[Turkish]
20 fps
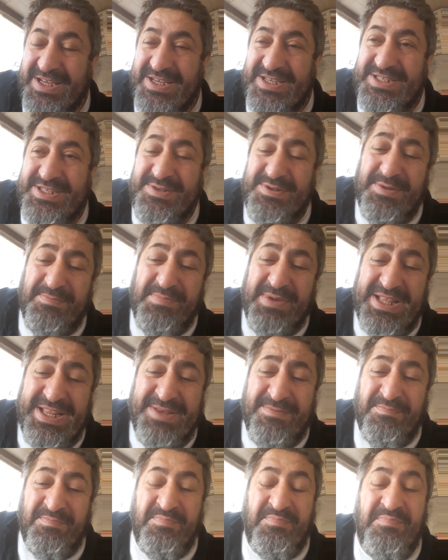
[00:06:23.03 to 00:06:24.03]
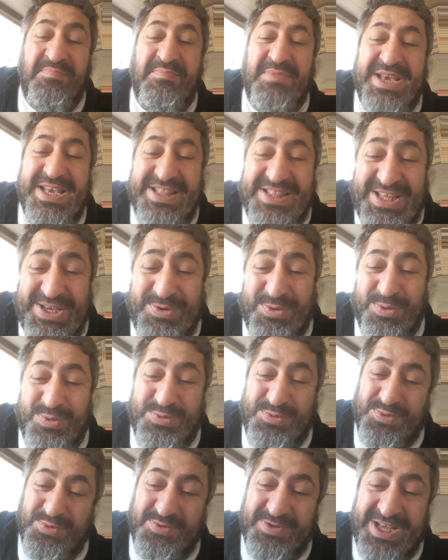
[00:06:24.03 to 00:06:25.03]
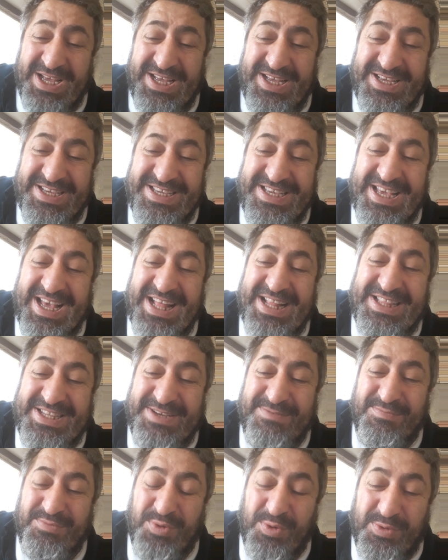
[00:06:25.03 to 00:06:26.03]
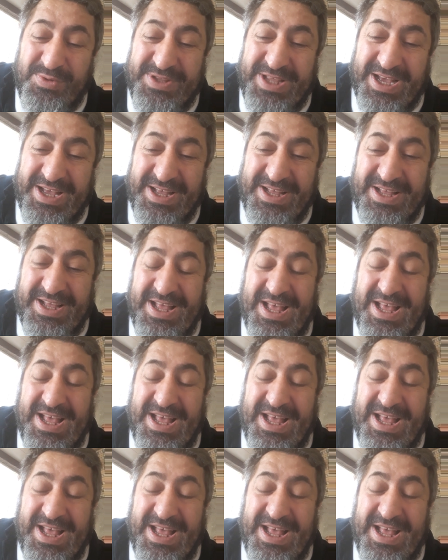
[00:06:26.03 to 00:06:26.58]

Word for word: Şimdi benim Mehdi konusunda geldiğim nokta